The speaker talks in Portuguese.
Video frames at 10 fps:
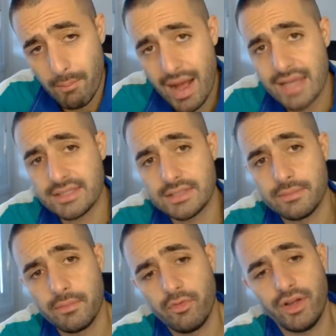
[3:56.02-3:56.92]

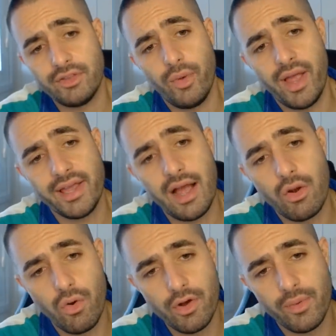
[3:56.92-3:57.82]
Mas fato é que
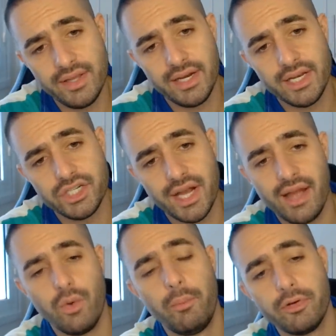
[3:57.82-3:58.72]
agora o Hendrick já
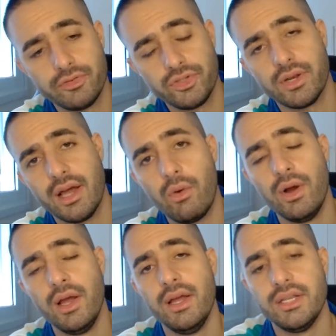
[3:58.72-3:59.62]
é um
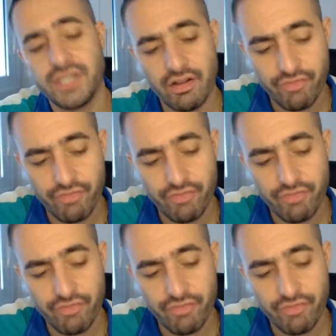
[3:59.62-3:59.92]
profissional, já